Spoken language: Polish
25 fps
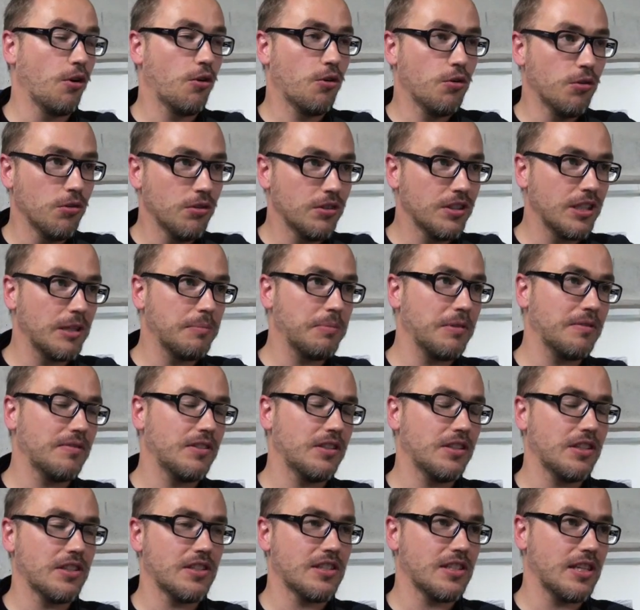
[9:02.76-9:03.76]
ogólnie,
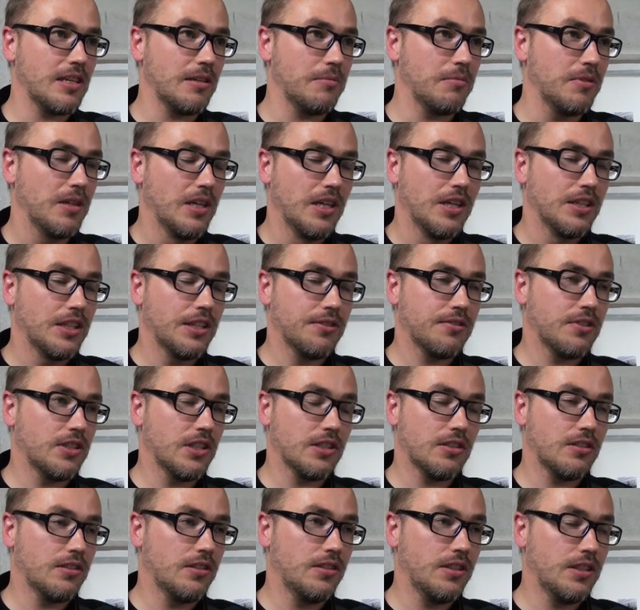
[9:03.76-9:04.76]
pewnie nie, sam, nie,
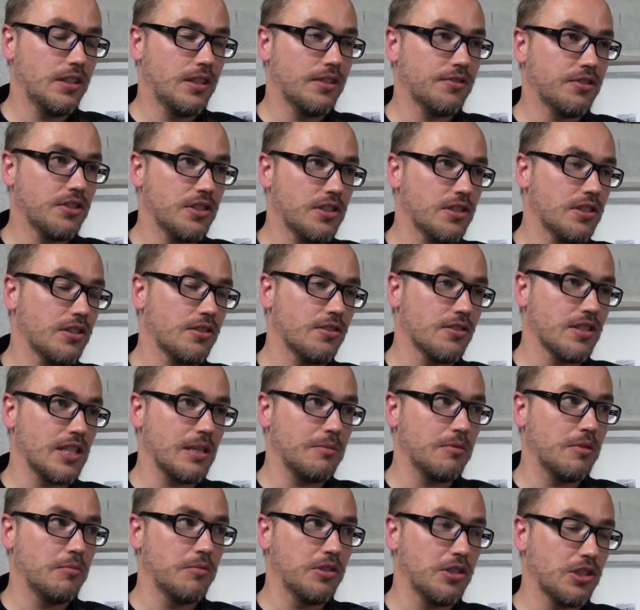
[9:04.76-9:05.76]
nie, nie wszyscy to
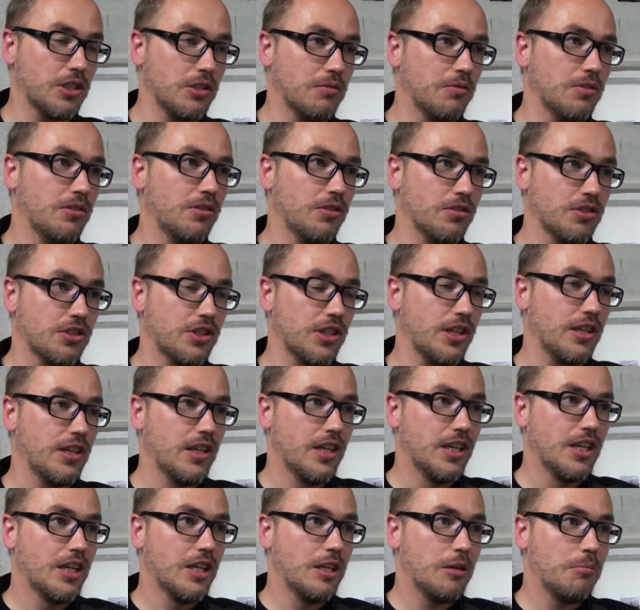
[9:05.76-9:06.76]
samo myślą odnośnie
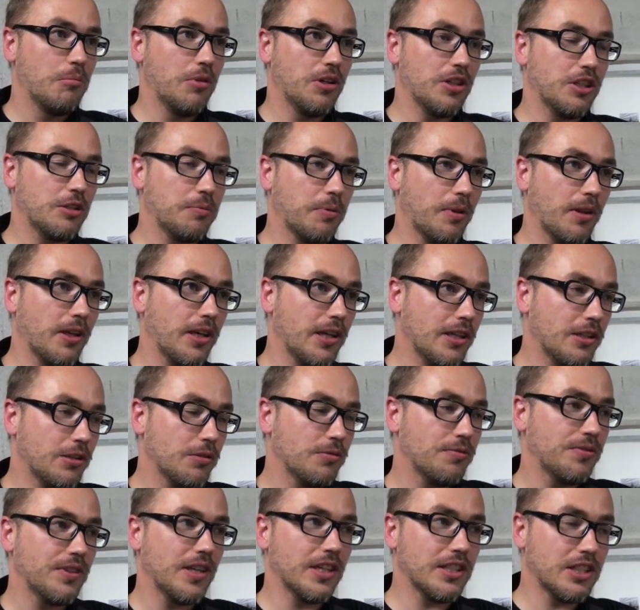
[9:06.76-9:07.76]
moich
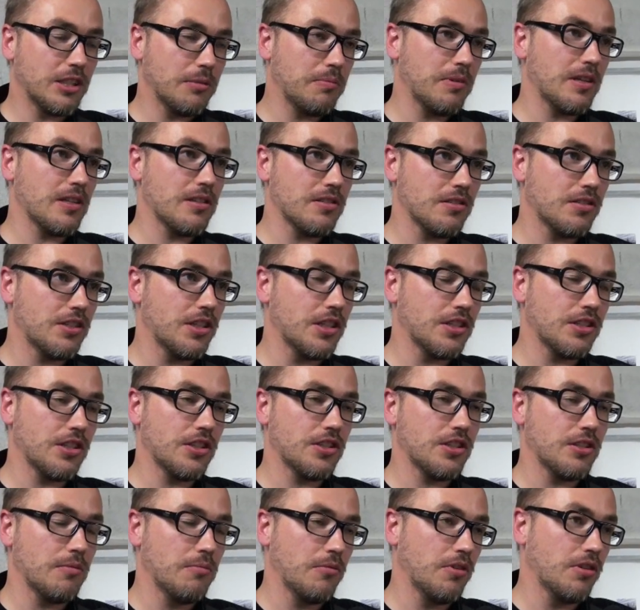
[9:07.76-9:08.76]
projektów. Ja się bardzo
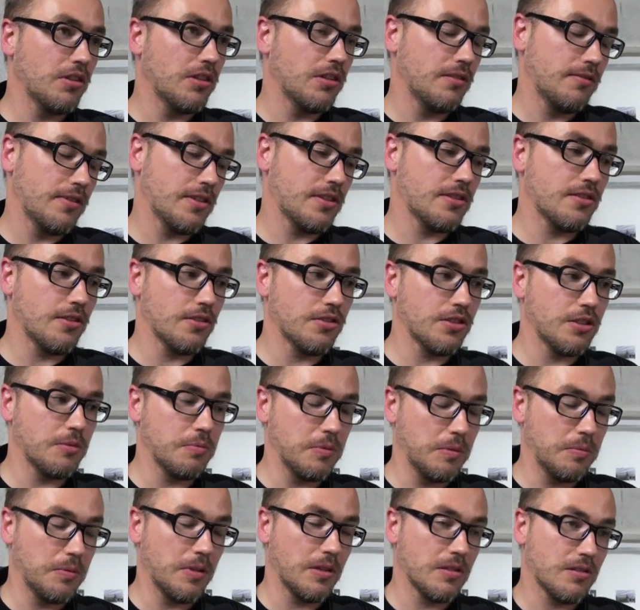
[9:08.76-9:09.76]
cieszę, że moi inwestorzy
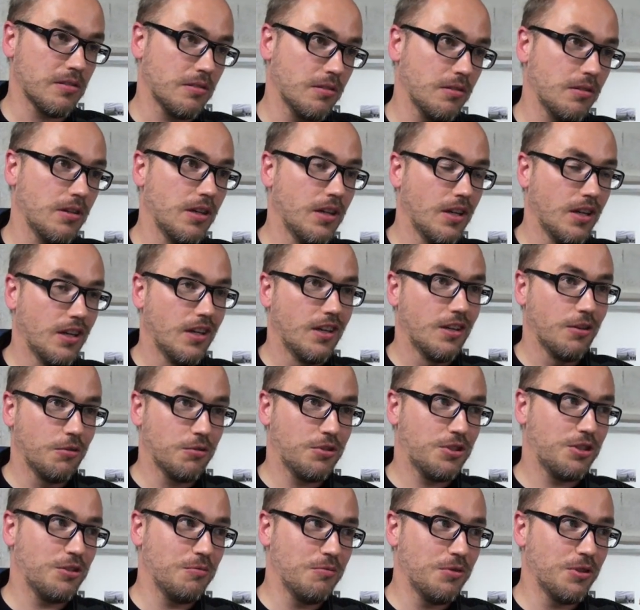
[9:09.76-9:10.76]
po prostu
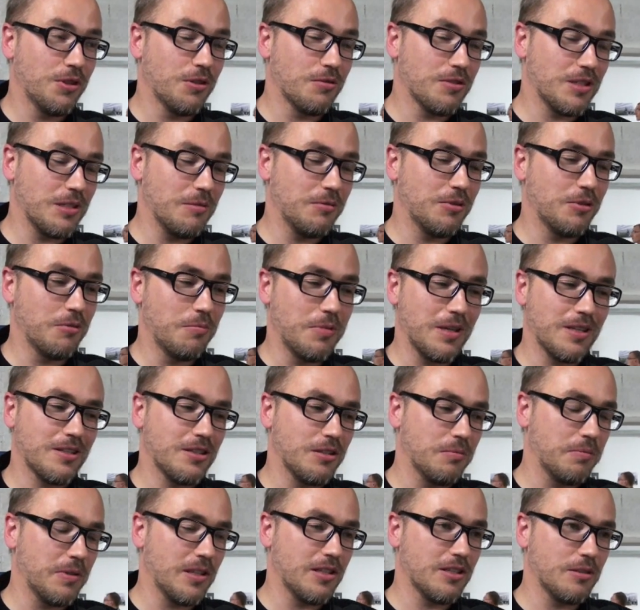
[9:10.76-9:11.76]
utrzymują ze mną
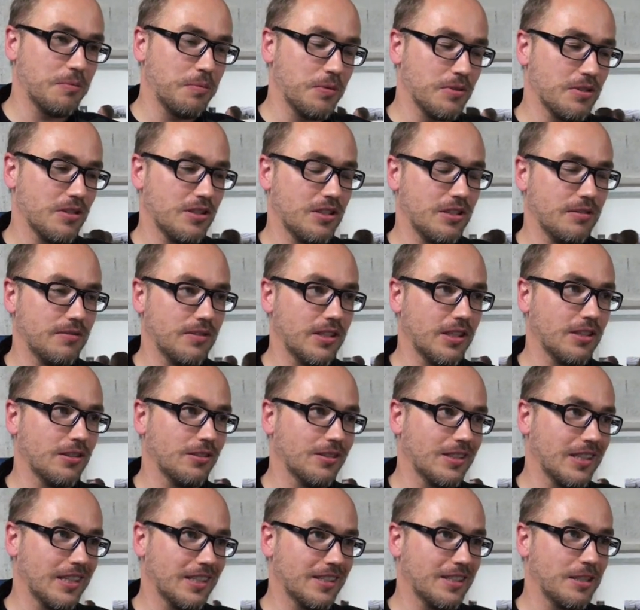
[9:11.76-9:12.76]
bardzo, bardzo pozytywne
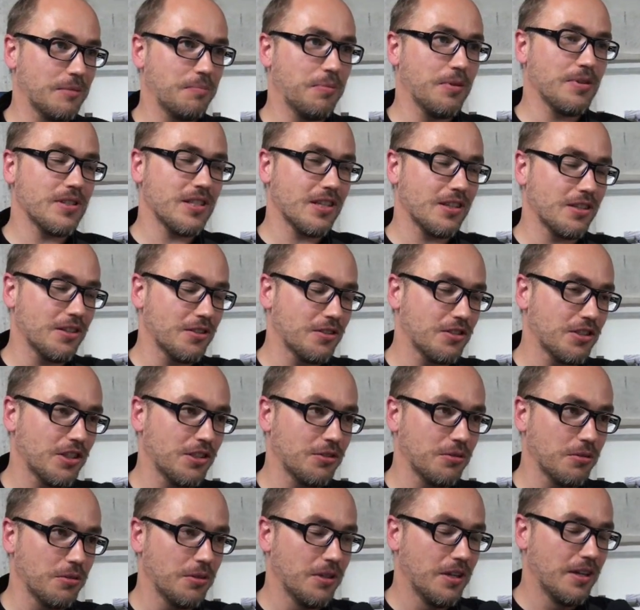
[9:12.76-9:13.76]
kontakty po
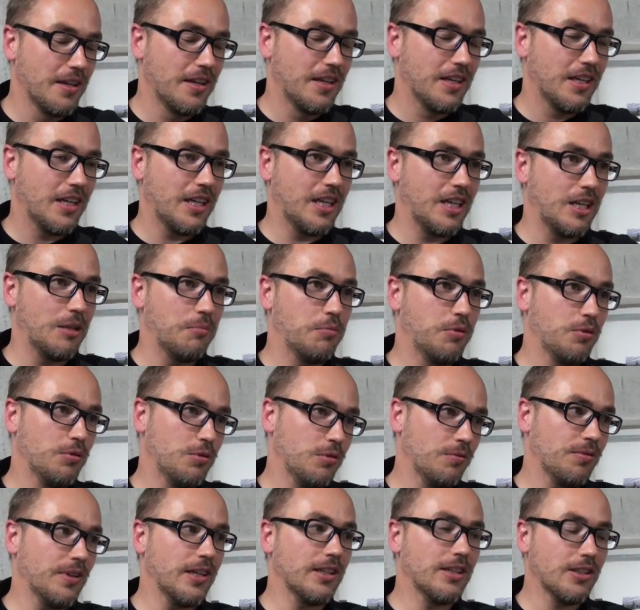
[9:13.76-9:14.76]
zakończeniu e,
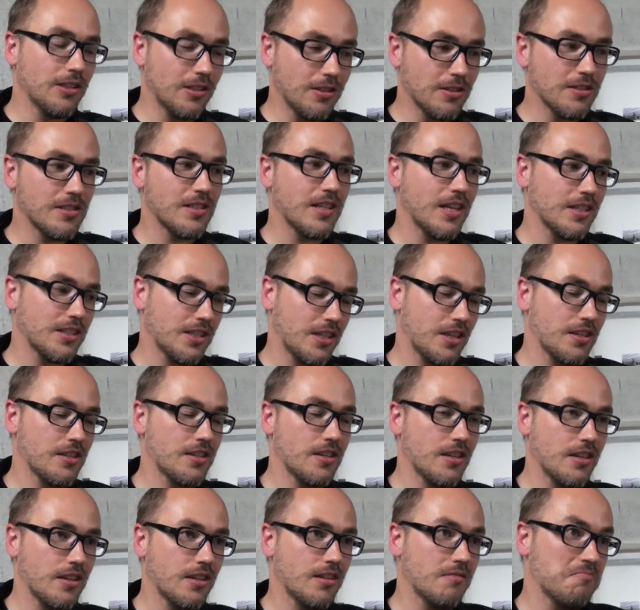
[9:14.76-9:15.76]
budów, a to oznacza,
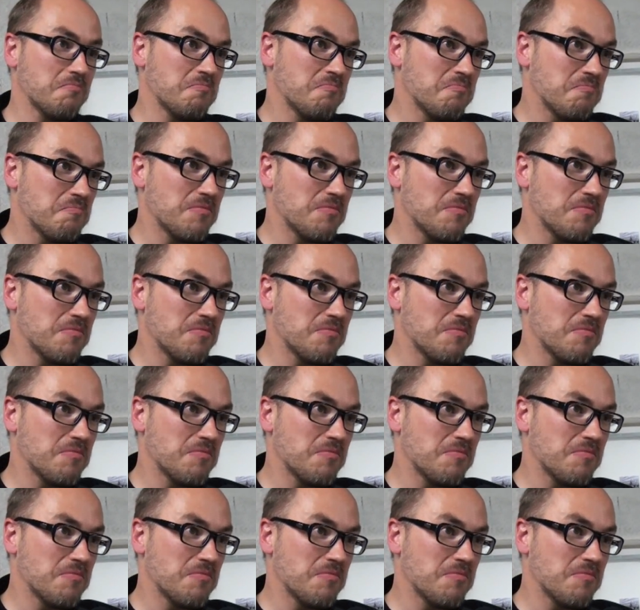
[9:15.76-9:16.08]
że